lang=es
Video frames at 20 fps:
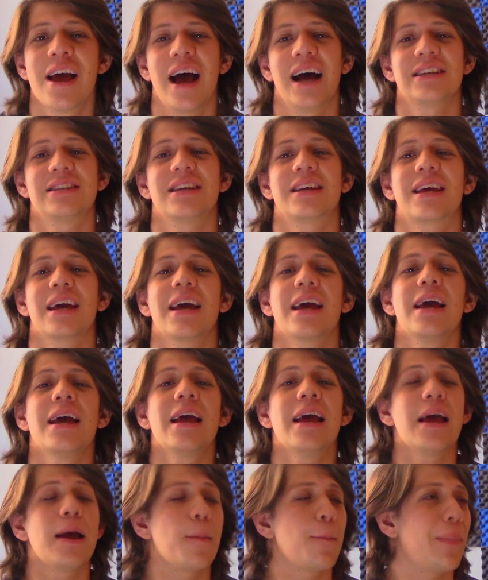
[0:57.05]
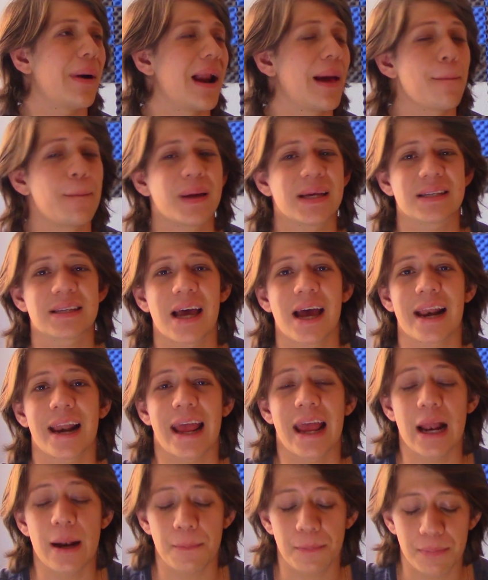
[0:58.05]
Así que, para empezar,
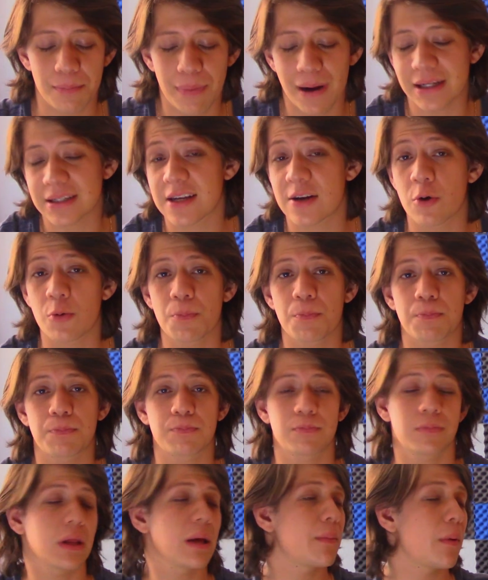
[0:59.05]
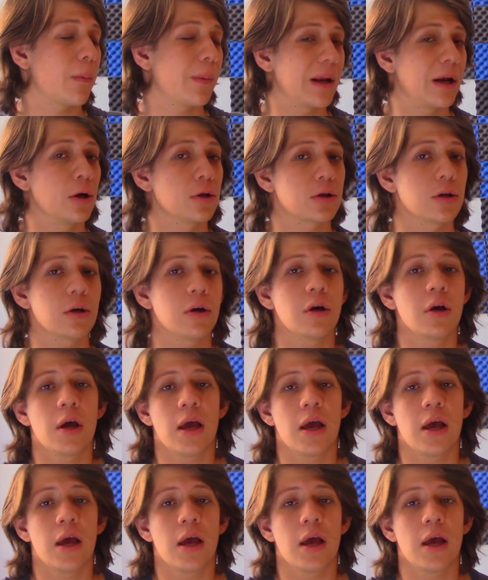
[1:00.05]
él va a ser un tipo piloto